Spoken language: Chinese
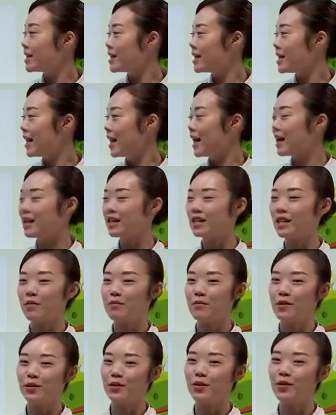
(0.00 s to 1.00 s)
写两个
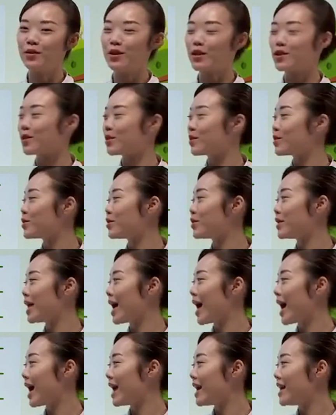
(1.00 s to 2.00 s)
小门洞的时候，注
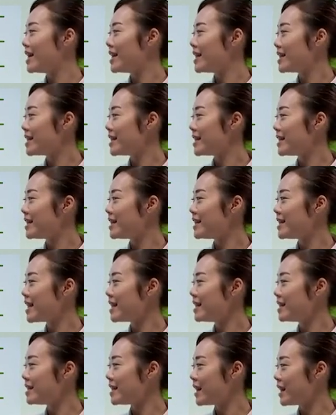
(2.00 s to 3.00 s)
意啊，是
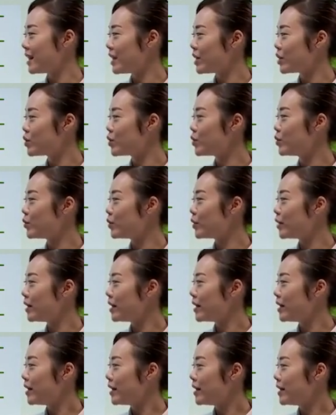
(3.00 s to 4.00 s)
先写一个竖，
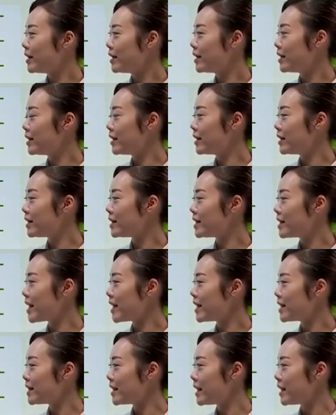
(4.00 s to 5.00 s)
嗯，
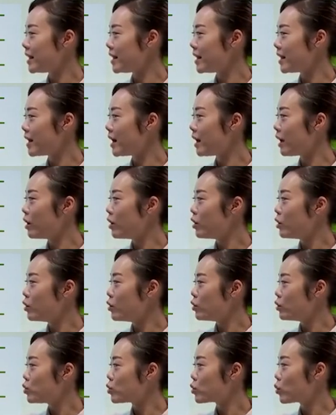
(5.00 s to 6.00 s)
再写一个
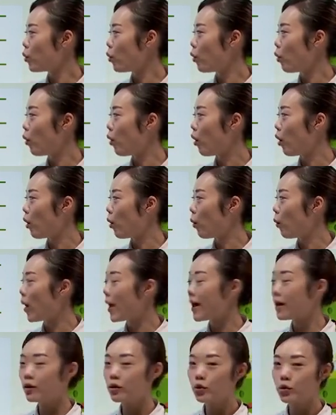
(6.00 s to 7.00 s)
左
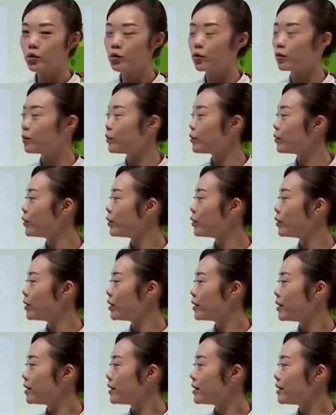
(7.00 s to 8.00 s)
弯竖，
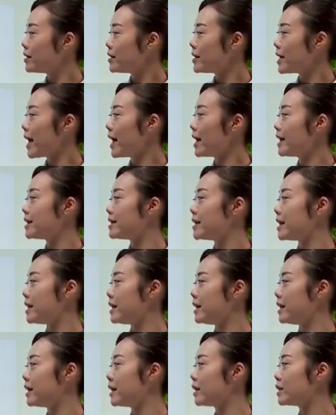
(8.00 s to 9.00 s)
再写
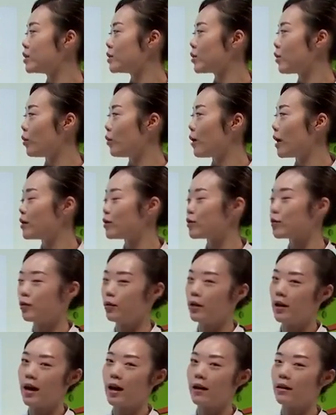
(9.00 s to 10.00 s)
一个左弯
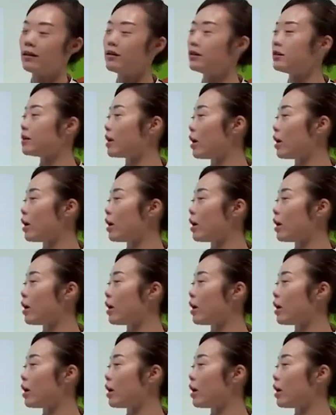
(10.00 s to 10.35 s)
竖，两个